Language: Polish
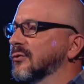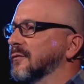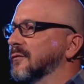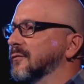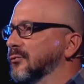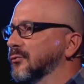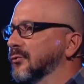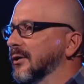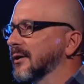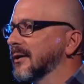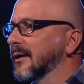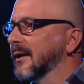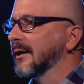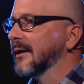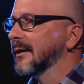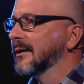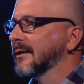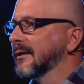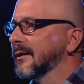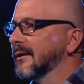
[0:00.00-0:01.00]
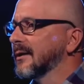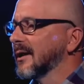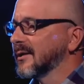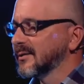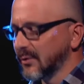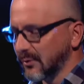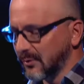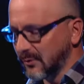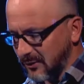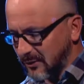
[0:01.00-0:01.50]
w której na
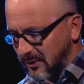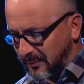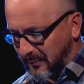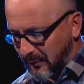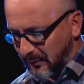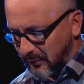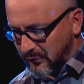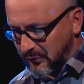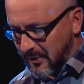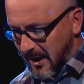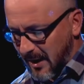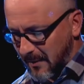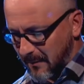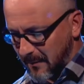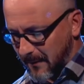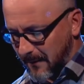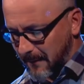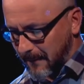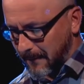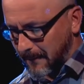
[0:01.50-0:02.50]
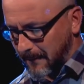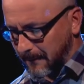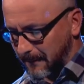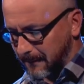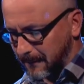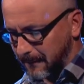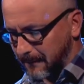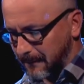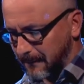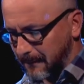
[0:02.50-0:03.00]
co dzień się poruszamy.
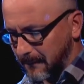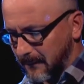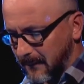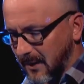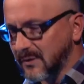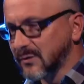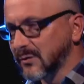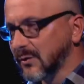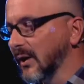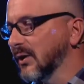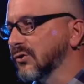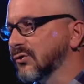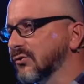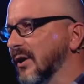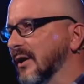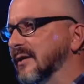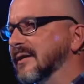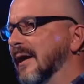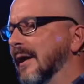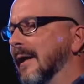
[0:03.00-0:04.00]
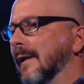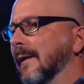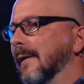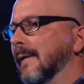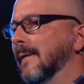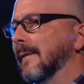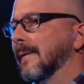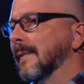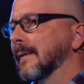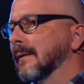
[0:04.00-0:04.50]
I co jakiś czas
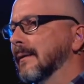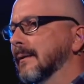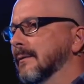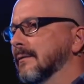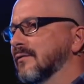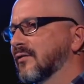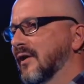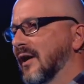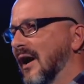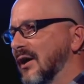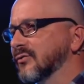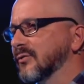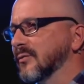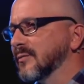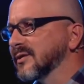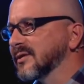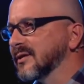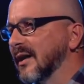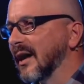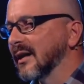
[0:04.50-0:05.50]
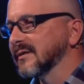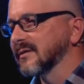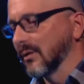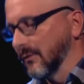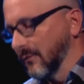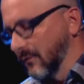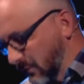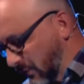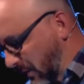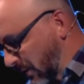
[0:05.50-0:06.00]
w każdym z nas, jako
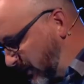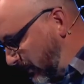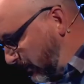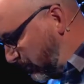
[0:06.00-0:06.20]
wierzącym